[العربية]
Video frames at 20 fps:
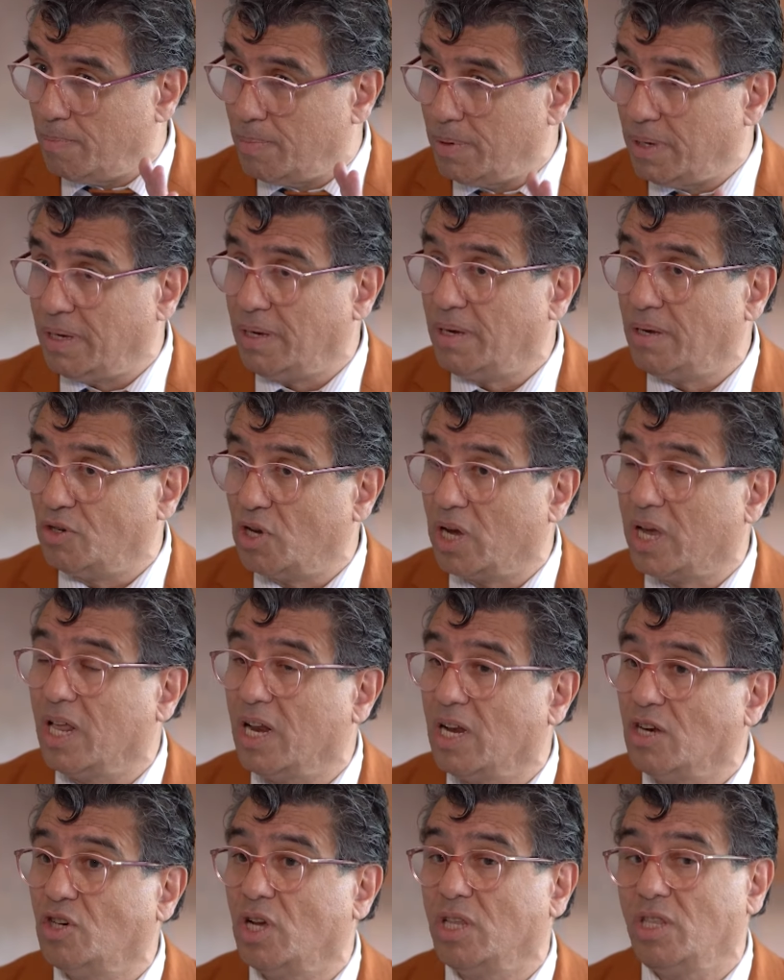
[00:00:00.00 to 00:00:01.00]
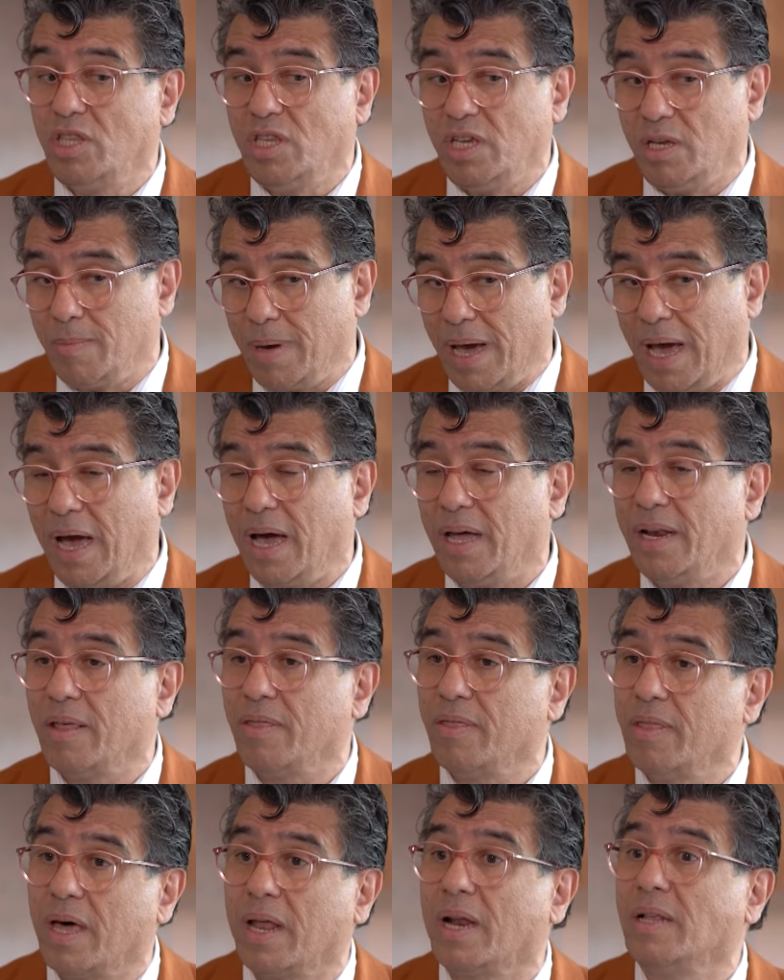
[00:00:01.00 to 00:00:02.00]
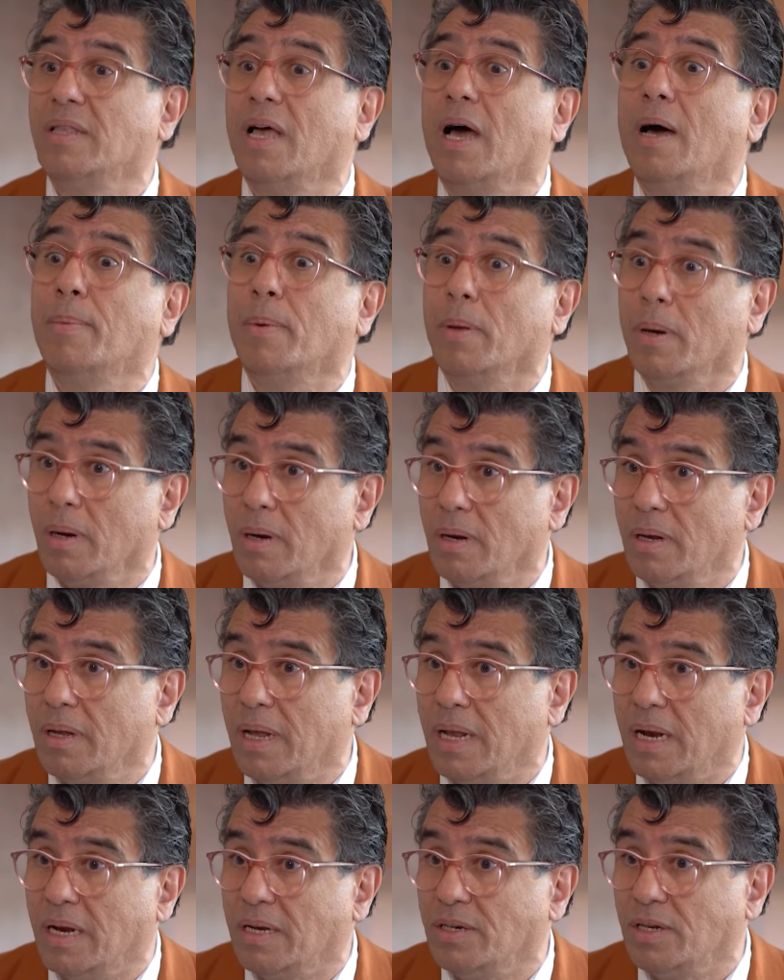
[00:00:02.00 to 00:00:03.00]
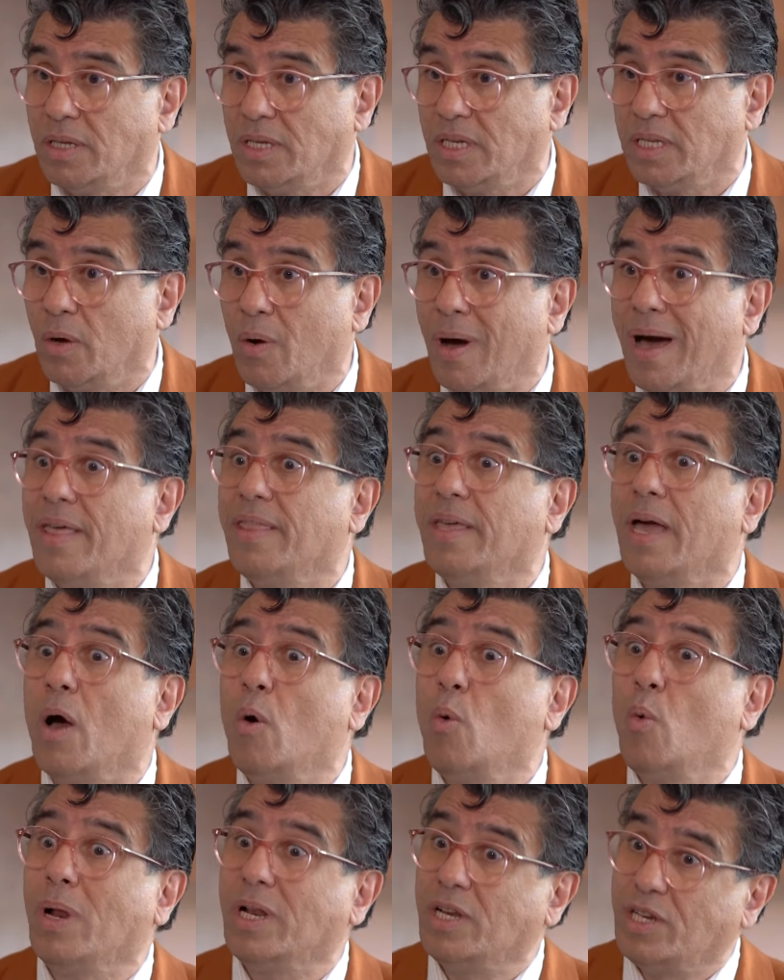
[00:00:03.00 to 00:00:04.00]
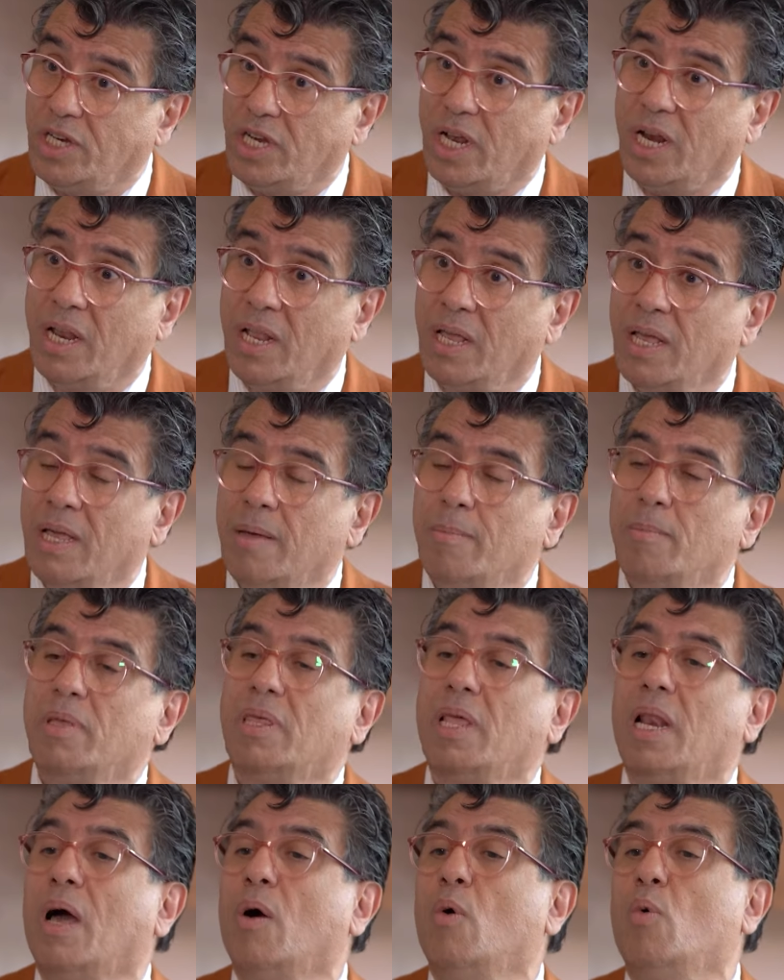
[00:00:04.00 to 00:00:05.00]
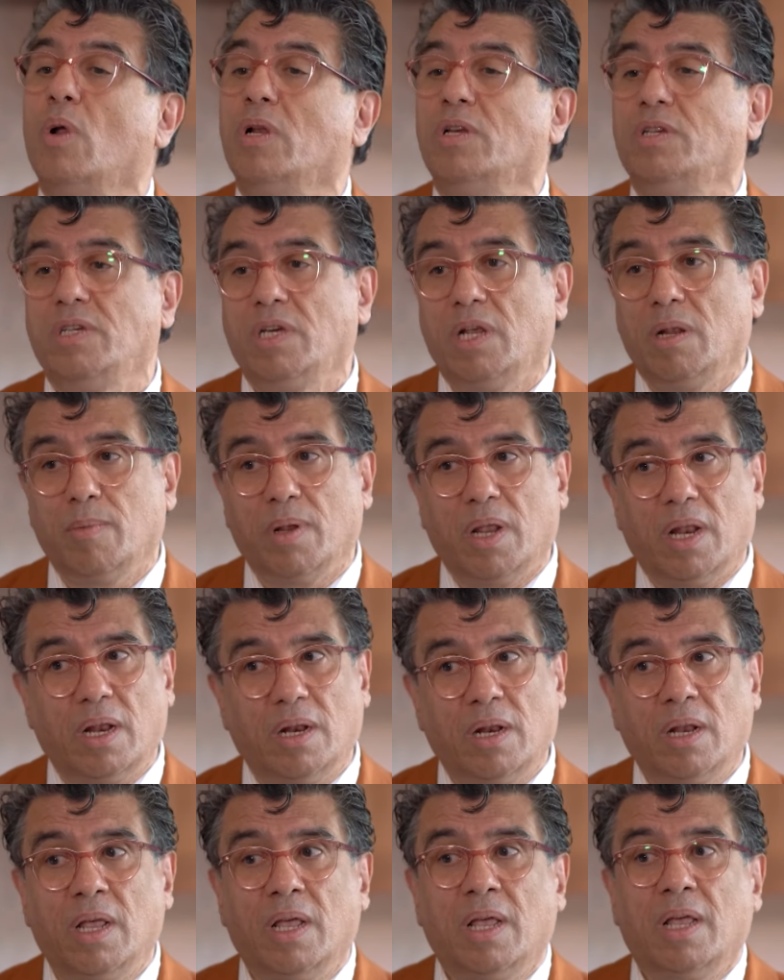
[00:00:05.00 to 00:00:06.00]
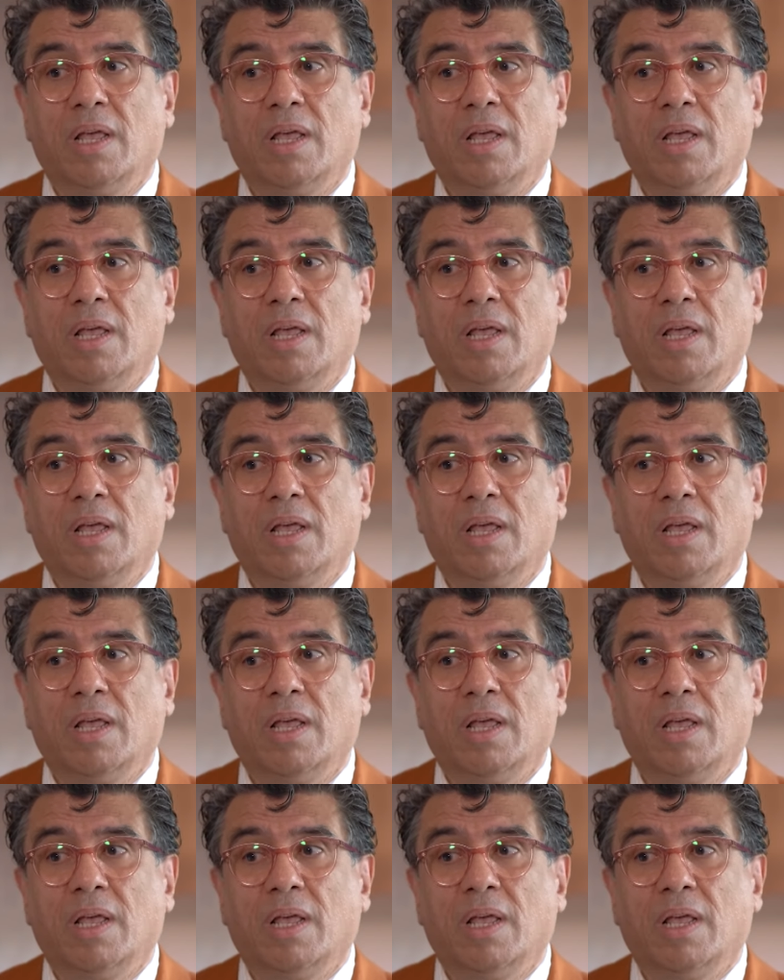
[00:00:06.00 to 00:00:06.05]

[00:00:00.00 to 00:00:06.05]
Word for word: بشكل جدي مع نظارة أبل الجديدة وهذه أول جيل مثل أول جيل من